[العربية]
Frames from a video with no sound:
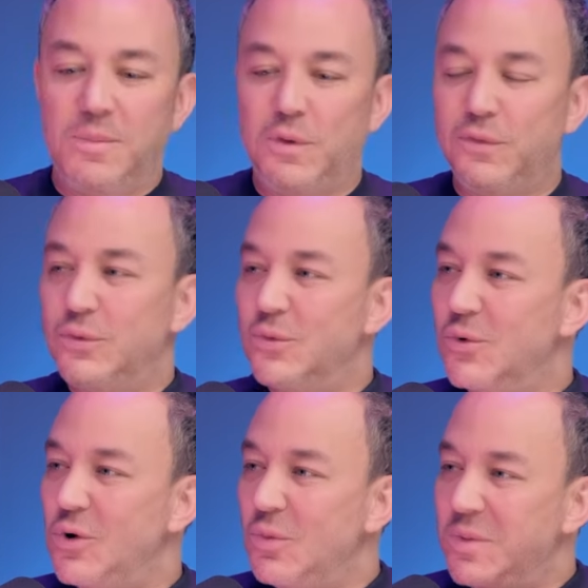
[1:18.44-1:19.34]

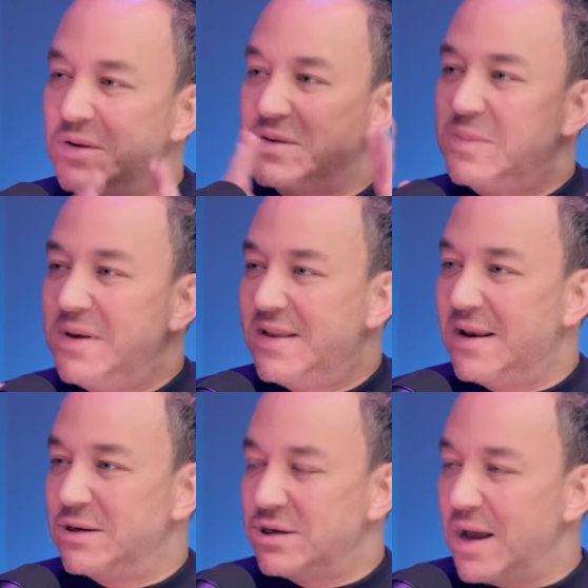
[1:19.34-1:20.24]
وبالفنون وبتظبيط
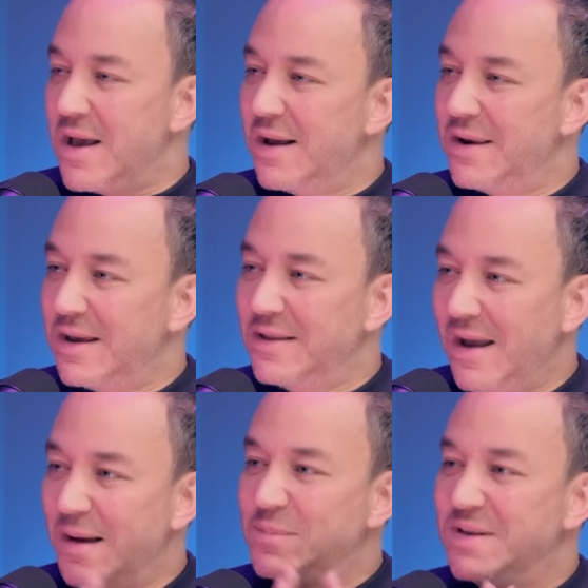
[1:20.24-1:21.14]
الاشياء يعني كنت
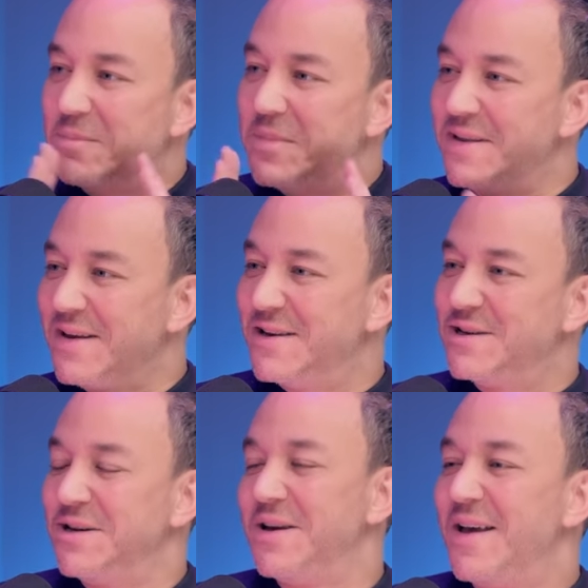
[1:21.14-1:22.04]
حب ظبط كل
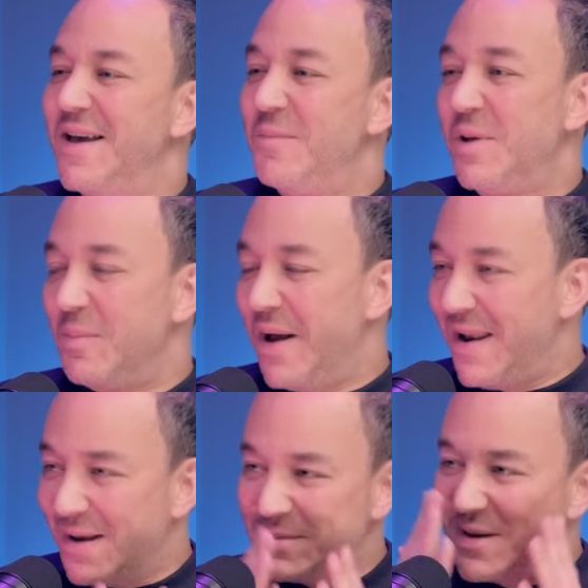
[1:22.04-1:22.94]
شيء مثل ما
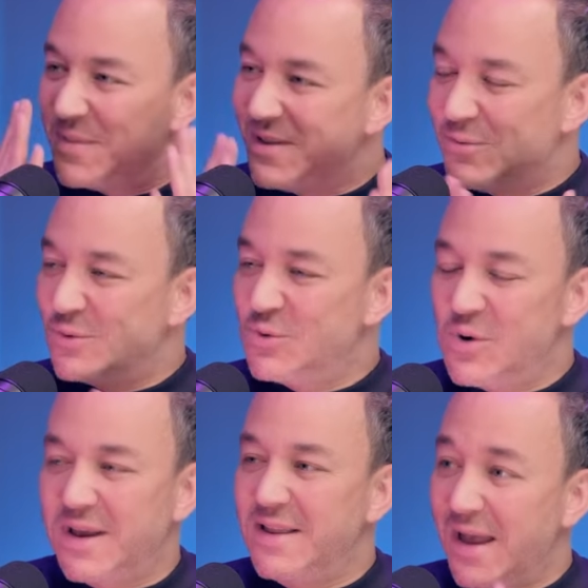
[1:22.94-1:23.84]
هلا بظبط
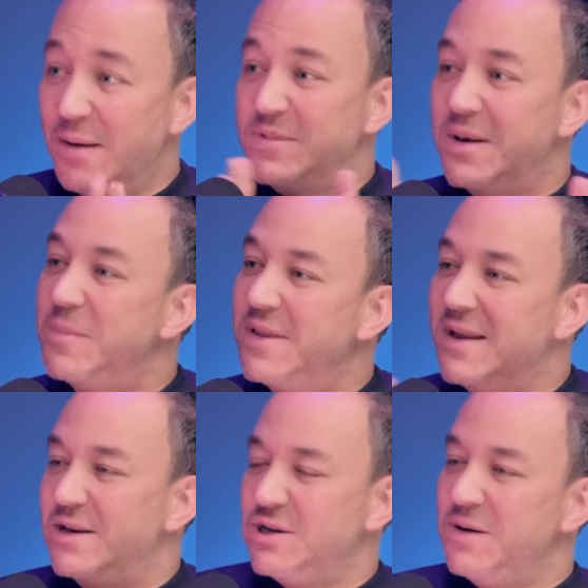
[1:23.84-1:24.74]
الوجوه كنت حب ظبط
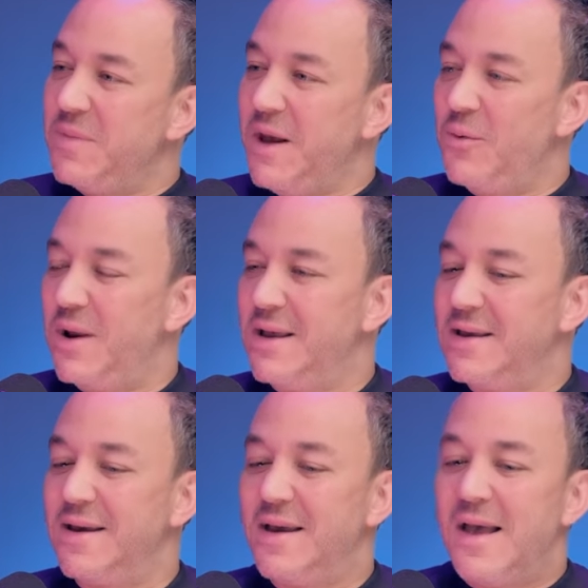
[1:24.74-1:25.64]
كل شيء من حوالي
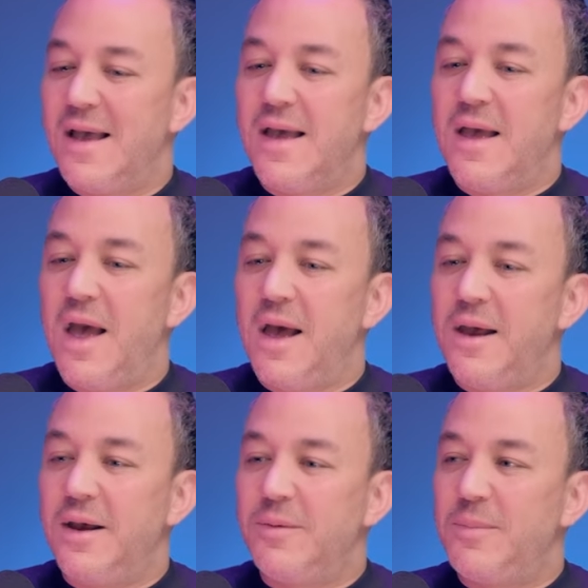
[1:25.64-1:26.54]

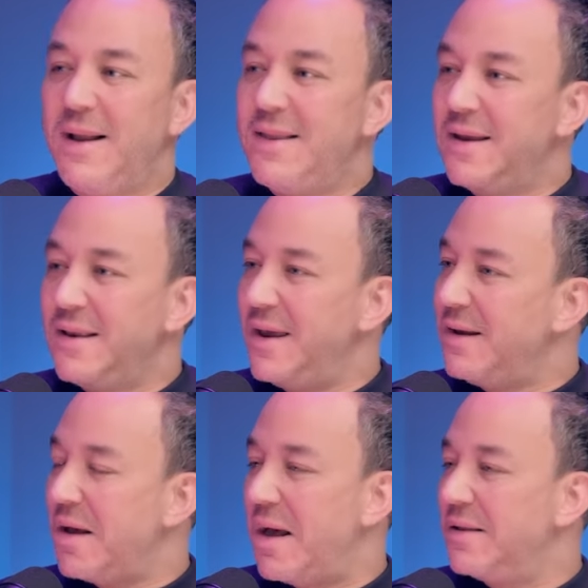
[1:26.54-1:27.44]
آه بعدين
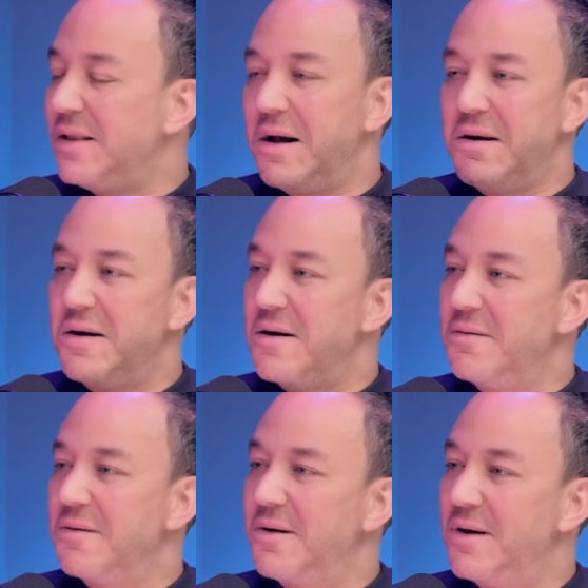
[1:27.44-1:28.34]
هيك اخذت
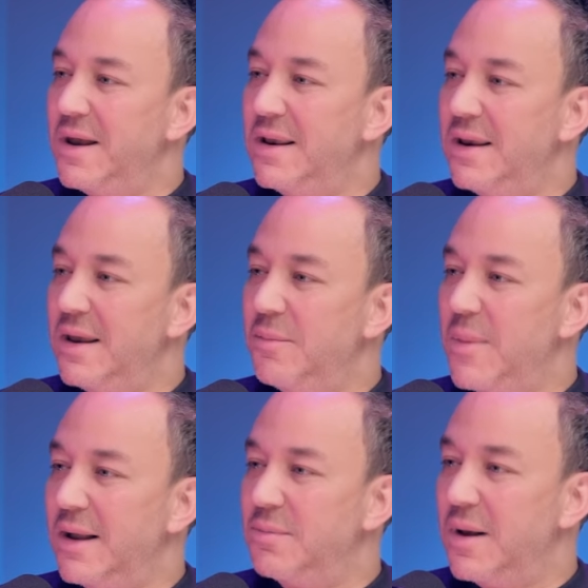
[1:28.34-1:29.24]
القرار اني
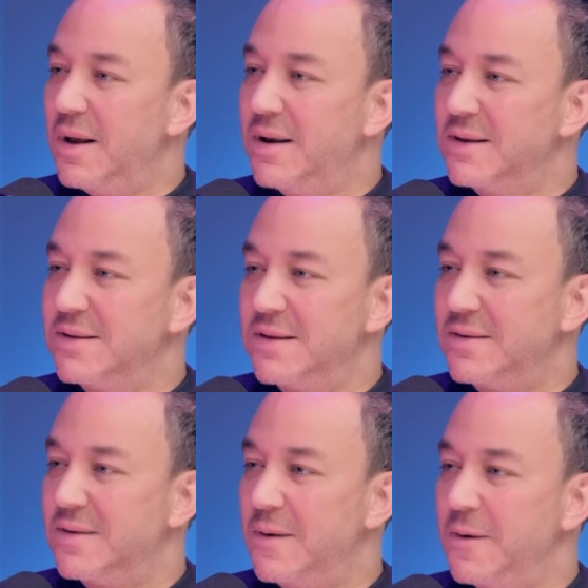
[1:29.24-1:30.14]
بعد ما خلصت
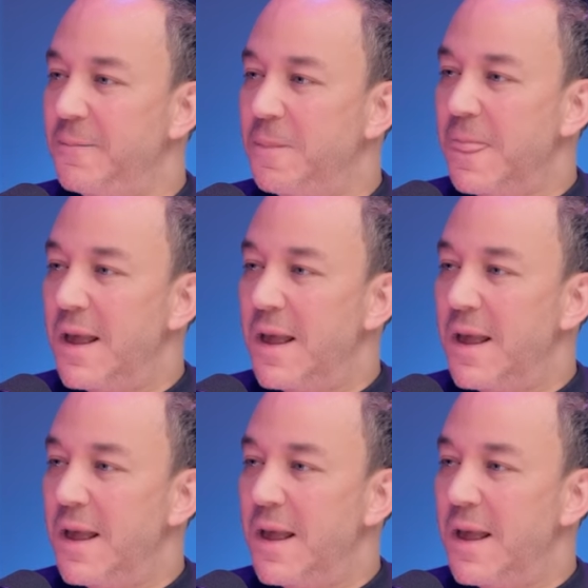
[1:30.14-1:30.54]
آه